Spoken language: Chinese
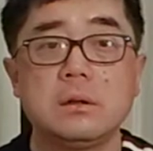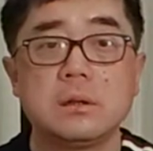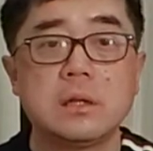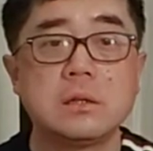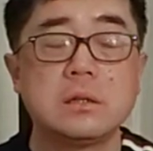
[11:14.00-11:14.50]

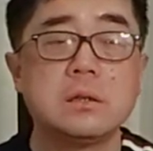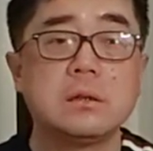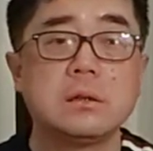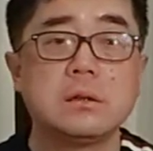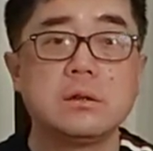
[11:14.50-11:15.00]
但是
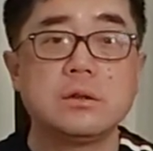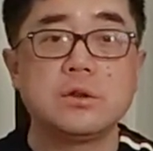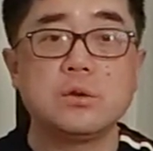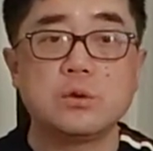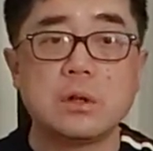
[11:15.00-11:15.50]

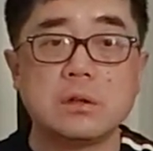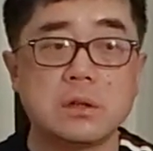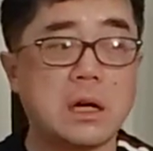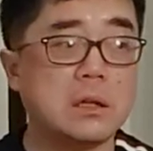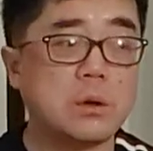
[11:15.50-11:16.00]
就算是
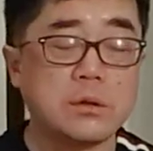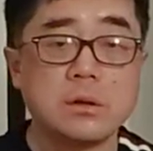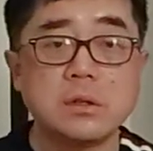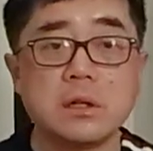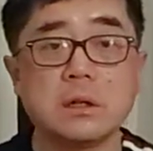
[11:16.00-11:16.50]
它短
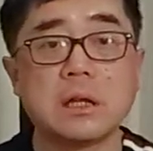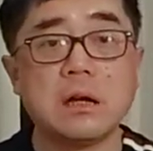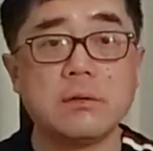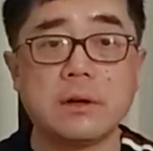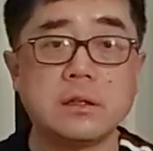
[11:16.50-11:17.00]
缺这个，
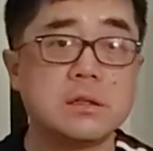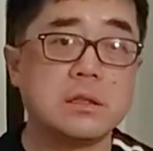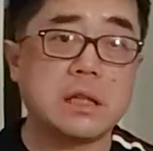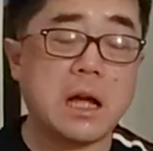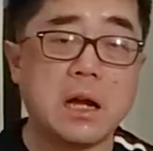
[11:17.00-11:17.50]
它要反制
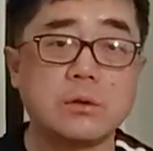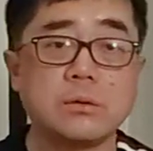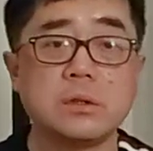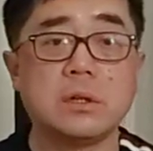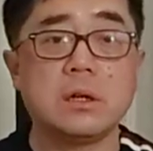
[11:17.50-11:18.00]
你太
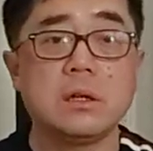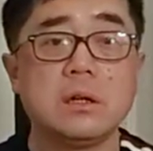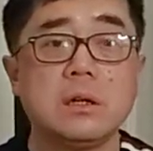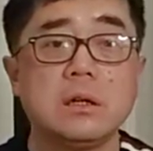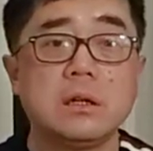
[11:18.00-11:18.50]
容易了，
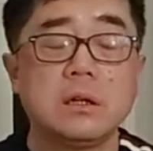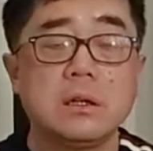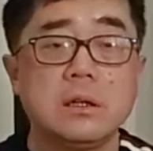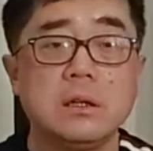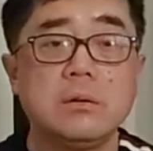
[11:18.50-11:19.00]

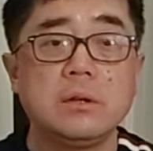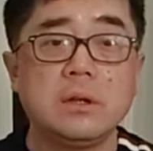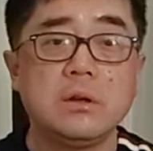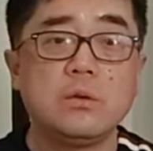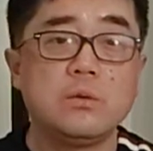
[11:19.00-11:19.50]
因为
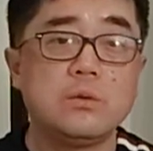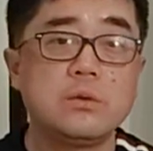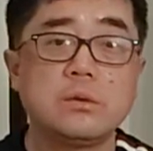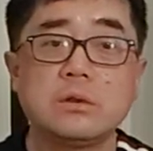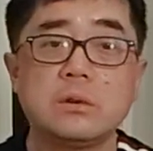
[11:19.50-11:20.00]
你有无
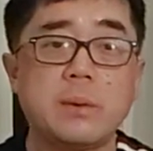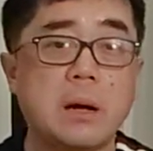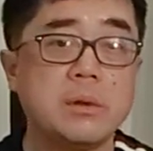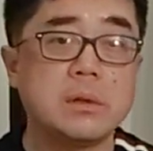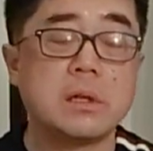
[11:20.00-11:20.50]
穷多的
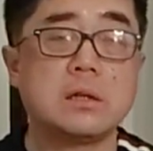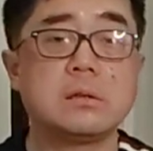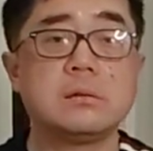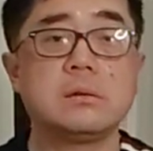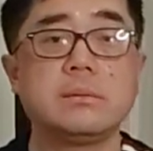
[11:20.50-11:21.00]
把柄在他
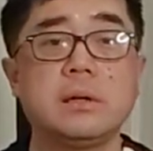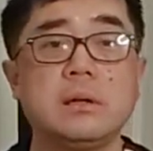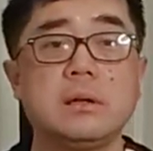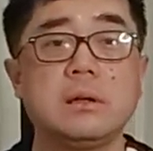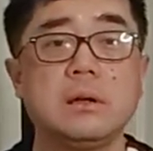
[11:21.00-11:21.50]
手里面
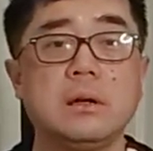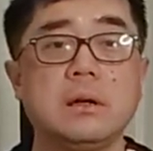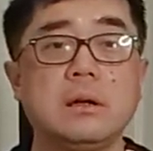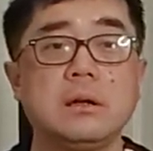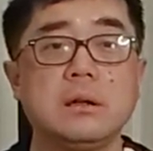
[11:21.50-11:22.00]

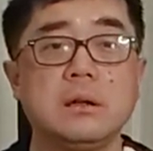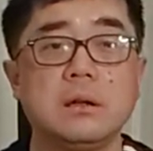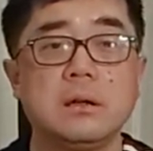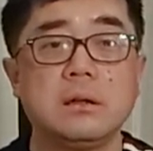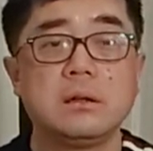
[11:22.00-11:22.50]
啊，
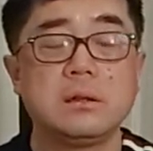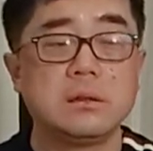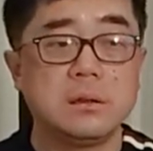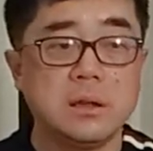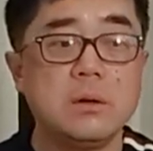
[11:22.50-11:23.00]
呃，
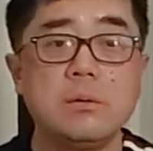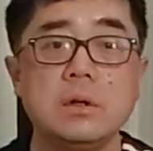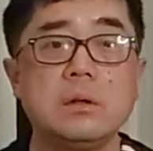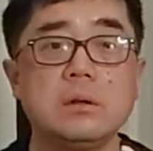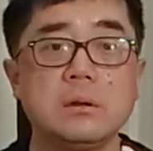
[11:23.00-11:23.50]
因
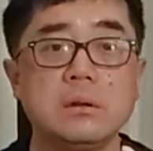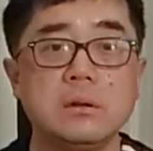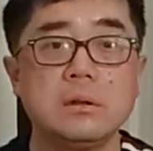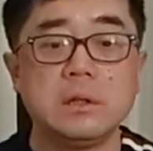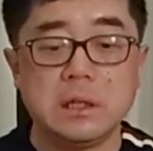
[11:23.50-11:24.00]
为
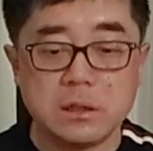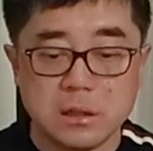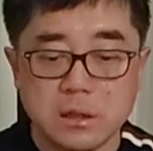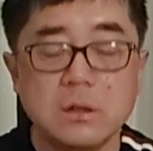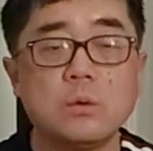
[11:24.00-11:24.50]
你
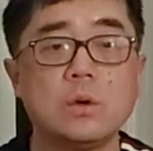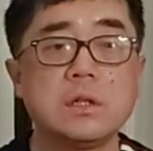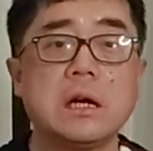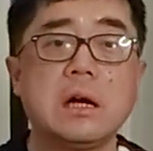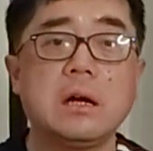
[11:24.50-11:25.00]
是一个国
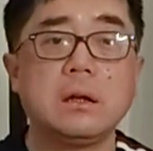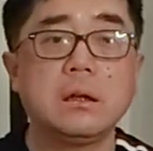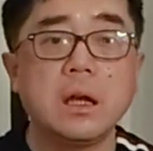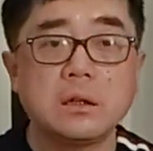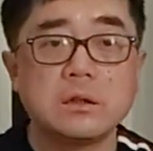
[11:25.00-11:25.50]
家，
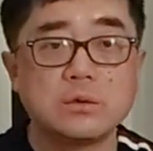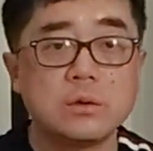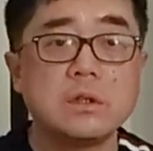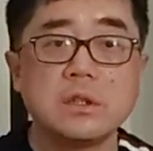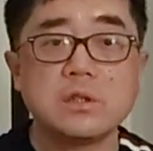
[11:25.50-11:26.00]
那个是
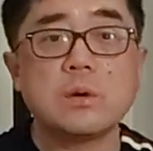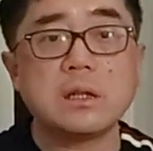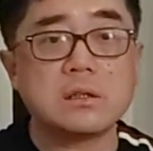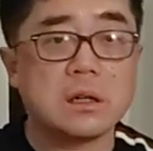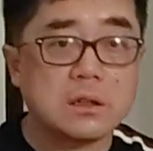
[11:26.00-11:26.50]
除了你之外
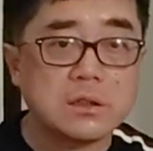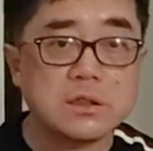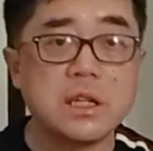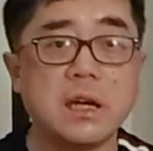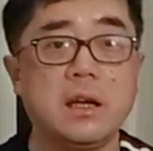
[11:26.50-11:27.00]
的整个世
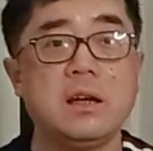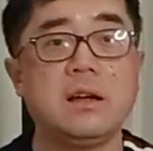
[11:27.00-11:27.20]
界，